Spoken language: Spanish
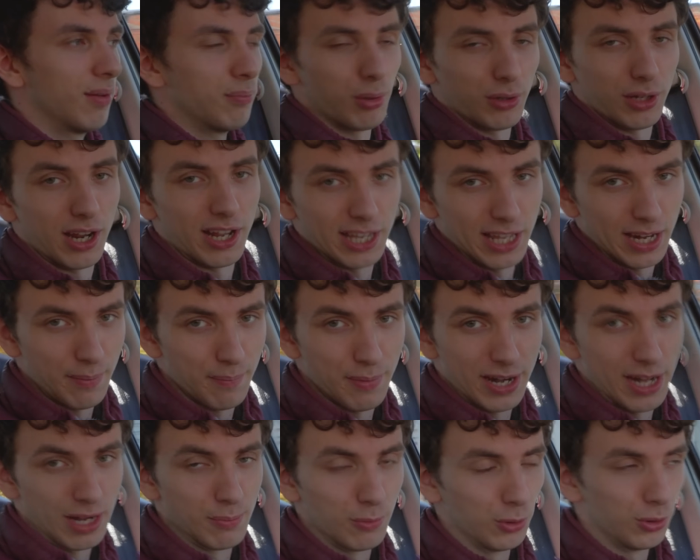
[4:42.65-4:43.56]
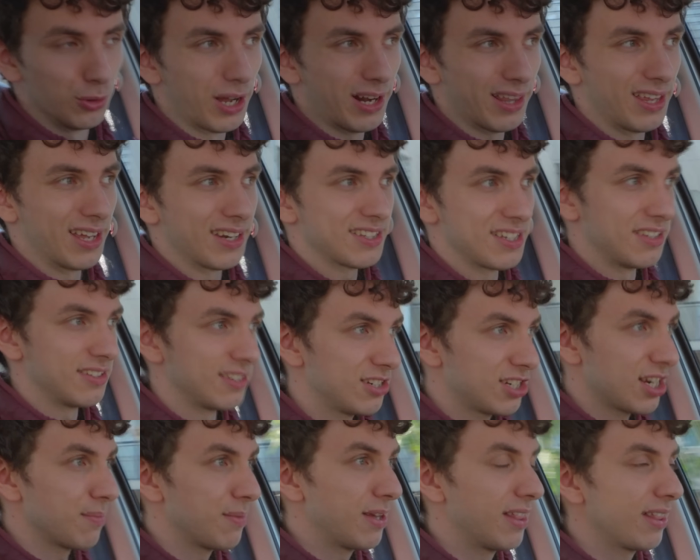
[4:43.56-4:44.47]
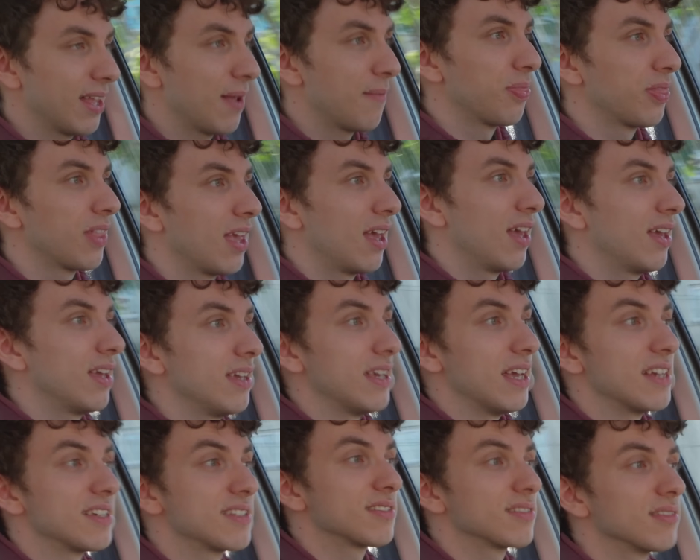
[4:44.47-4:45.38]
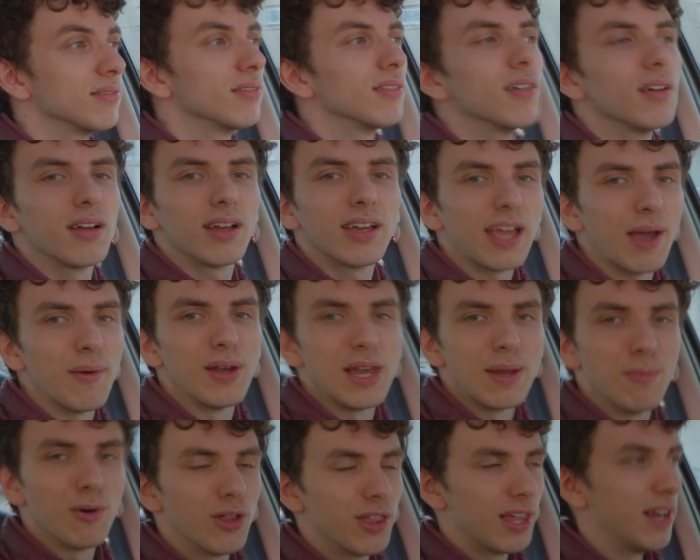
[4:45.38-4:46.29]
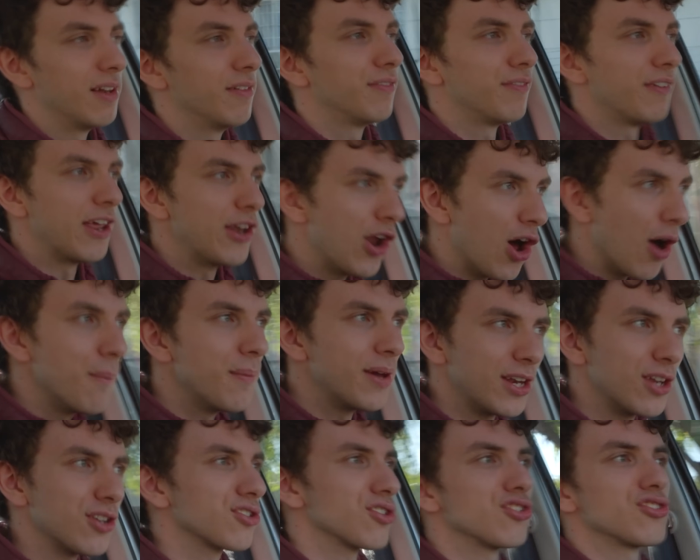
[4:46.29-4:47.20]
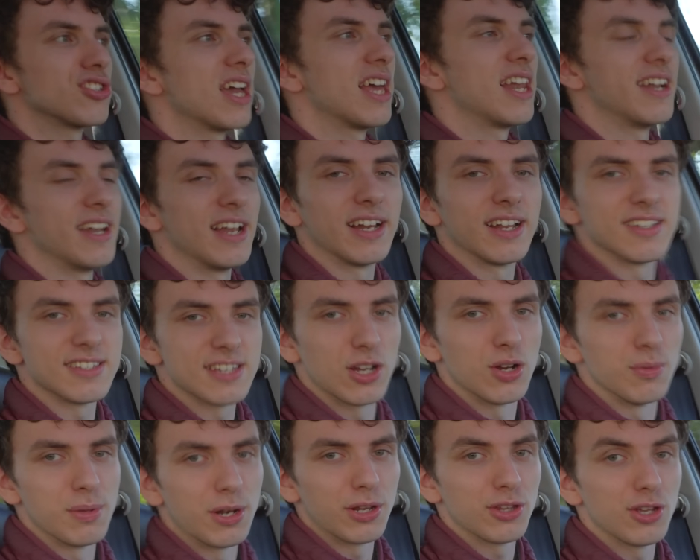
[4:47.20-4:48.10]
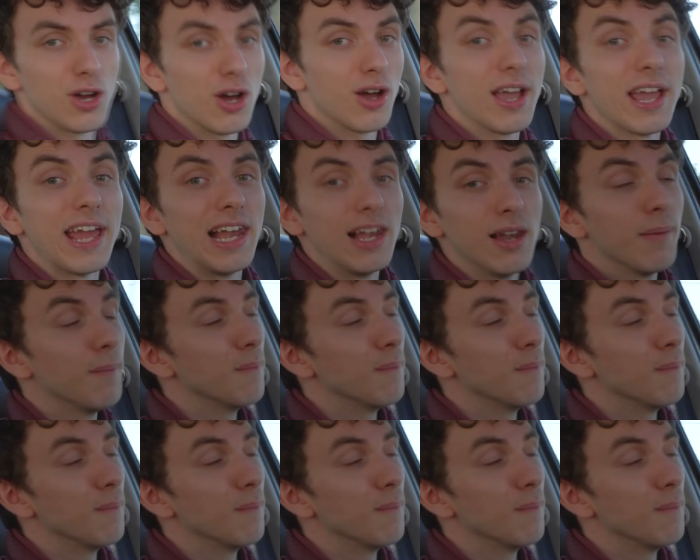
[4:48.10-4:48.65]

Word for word: porque quieren ver el mundo arder sencillamente, y es que hablemos del fenómeno social en el que se convirtió el